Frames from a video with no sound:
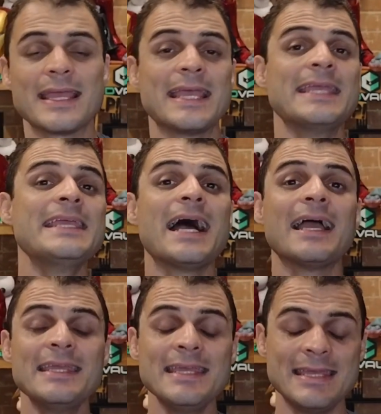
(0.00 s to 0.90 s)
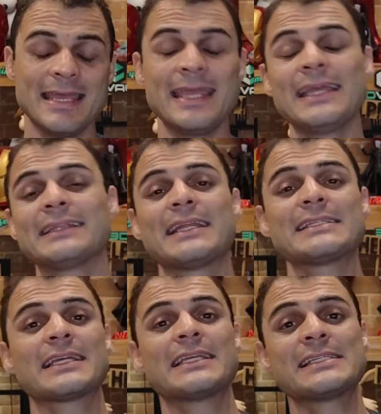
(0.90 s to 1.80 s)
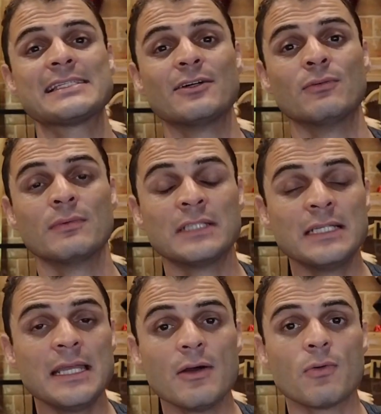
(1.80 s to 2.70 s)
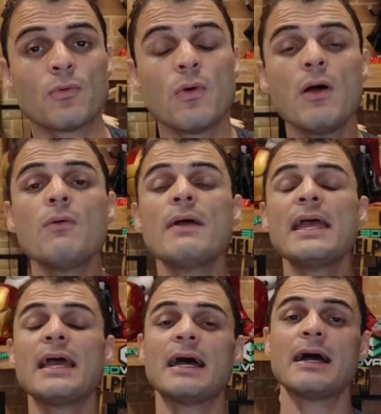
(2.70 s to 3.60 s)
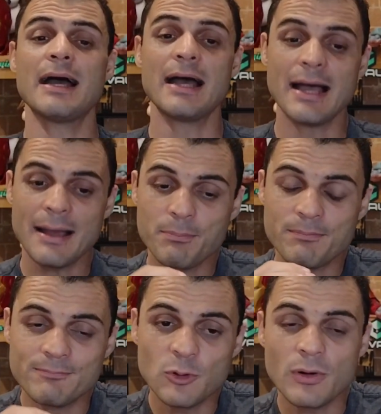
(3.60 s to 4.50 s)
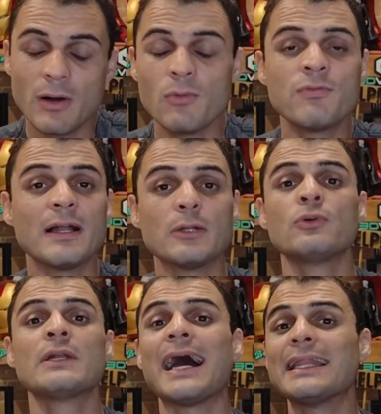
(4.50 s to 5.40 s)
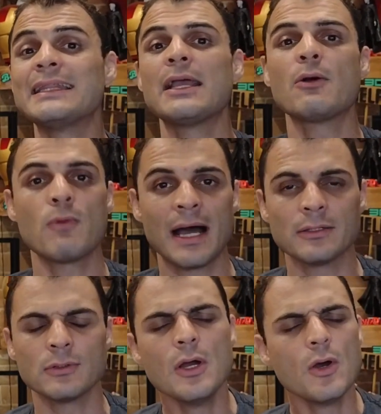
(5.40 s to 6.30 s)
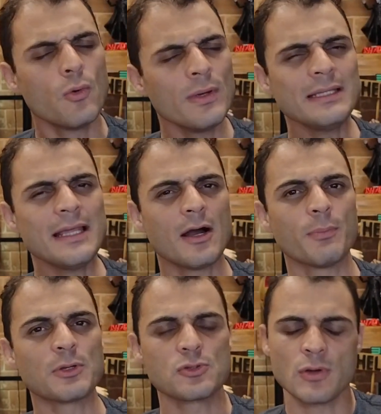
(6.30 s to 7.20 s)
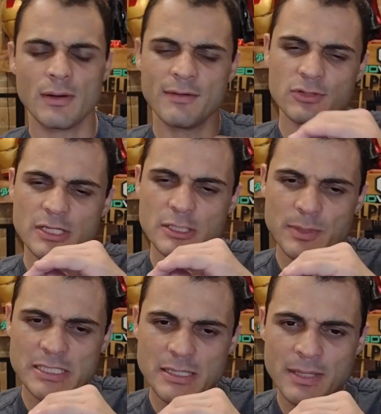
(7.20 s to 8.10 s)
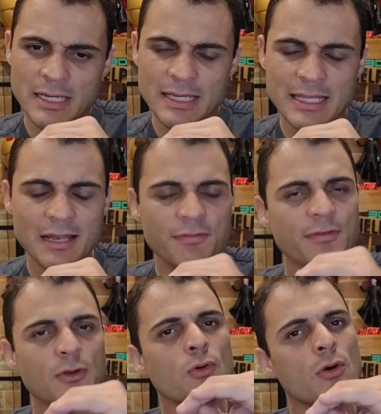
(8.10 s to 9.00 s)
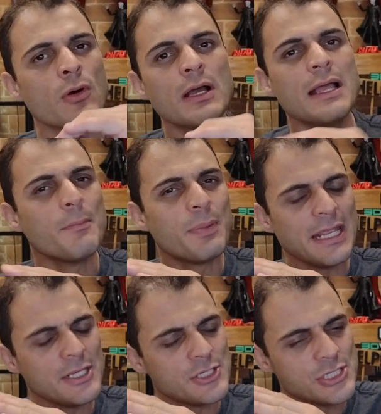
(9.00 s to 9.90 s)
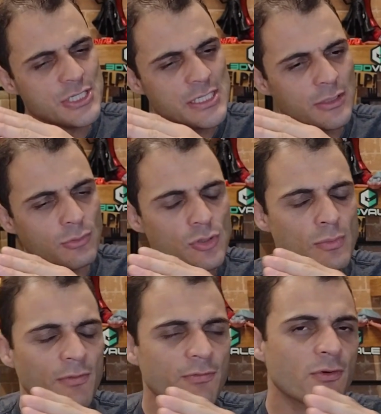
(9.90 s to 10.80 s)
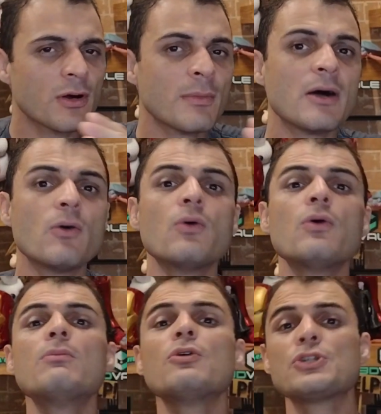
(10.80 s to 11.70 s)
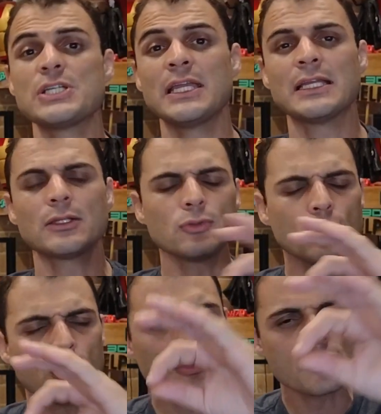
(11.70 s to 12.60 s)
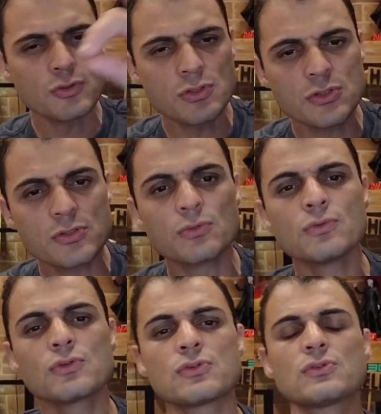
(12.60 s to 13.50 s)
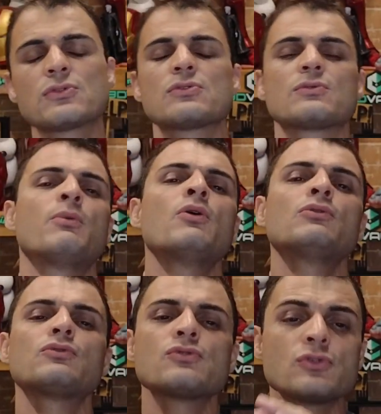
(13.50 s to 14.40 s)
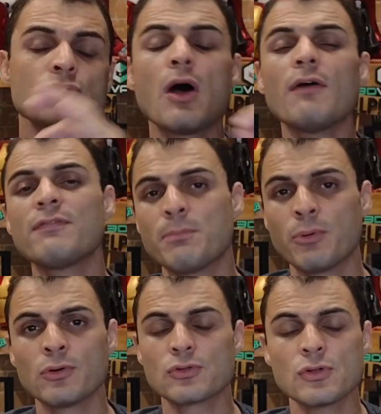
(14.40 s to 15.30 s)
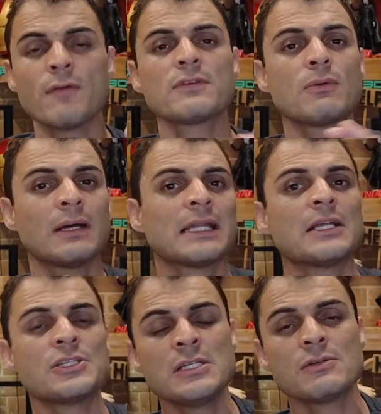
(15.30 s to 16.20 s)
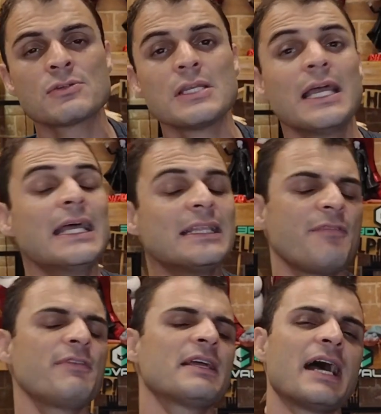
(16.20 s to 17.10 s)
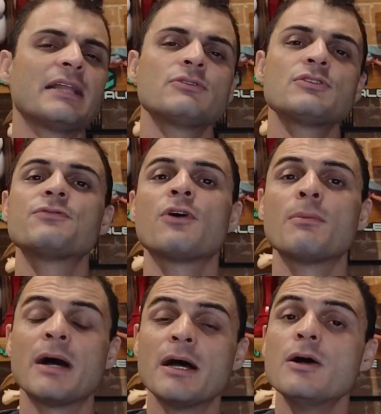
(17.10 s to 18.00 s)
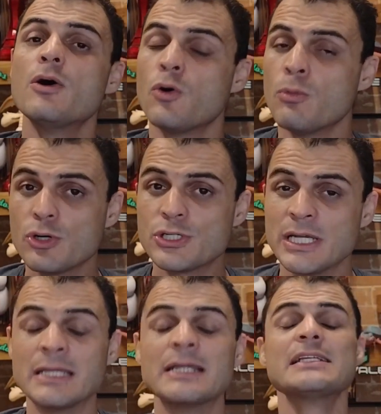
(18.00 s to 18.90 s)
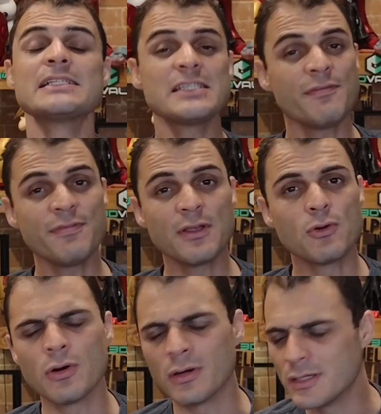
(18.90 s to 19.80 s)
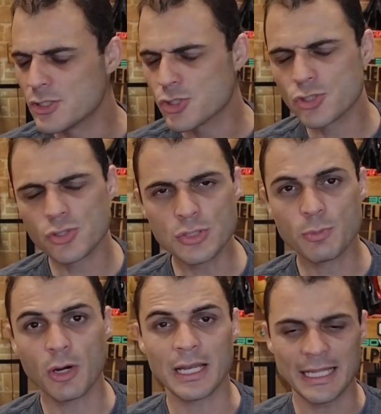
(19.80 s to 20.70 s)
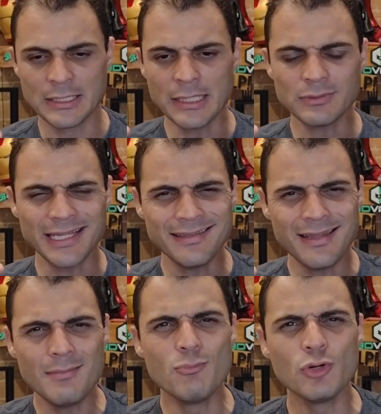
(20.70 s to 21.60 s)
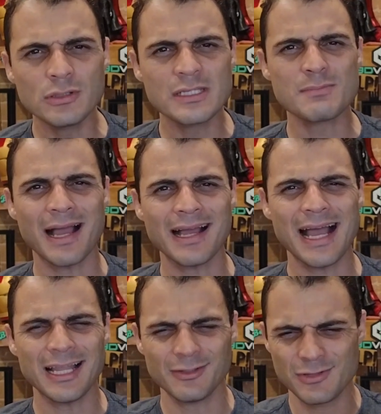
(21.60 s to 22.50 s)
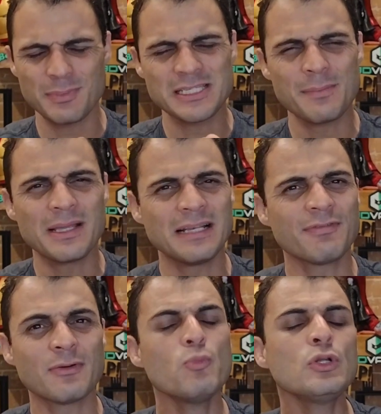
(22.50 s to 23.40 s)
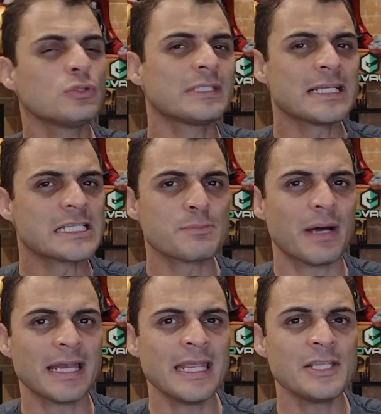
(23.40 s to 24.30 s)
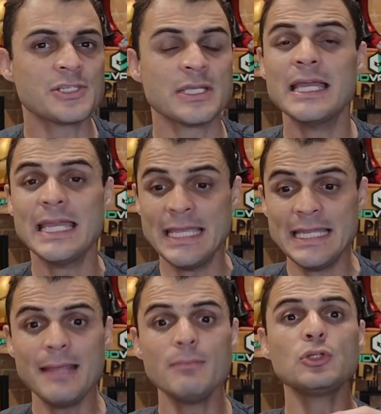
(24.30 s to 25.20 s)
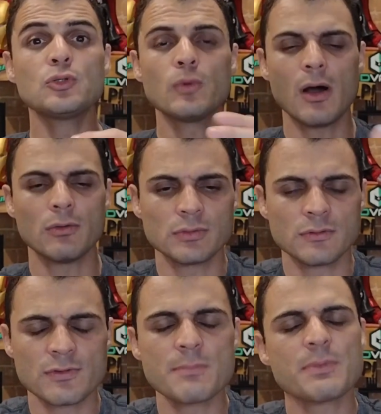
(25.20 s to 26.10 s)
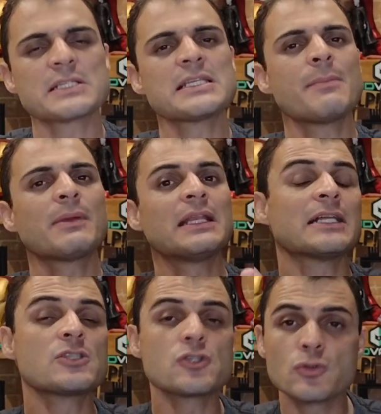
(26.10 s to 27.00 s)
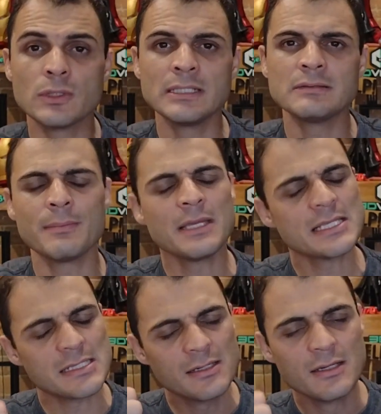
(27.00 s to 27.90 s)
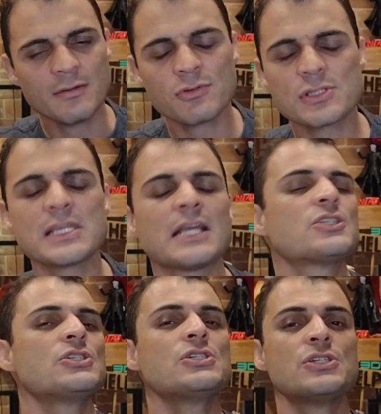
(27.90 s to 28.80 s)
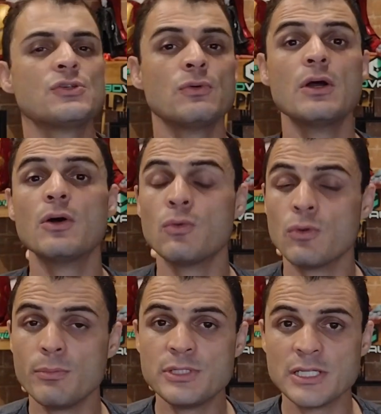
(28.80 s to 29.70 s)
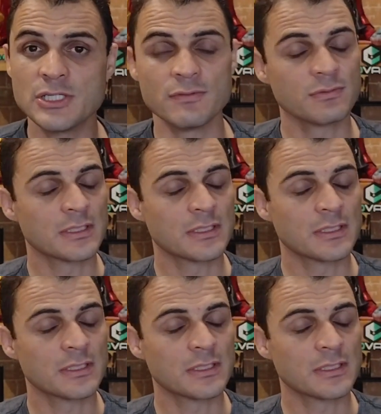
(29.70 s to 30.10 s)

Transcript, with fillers: E aí entra essa questão. Daniel, qual é a, o valor adequado? O ideal, pessoal, é vocês perceberem que ele ficou preenchido de uma forma homogênea. Todos os, os pontos, os nove pontos, nove quadradinhos, ter ficado de forma homogênea. Se ficou, show de bola. Não está nem muito esmagado, você percebe que ele fica muito transparente e nem muito alto, que você percebe que ele está descolando da mesa, você atingiu o objetivo.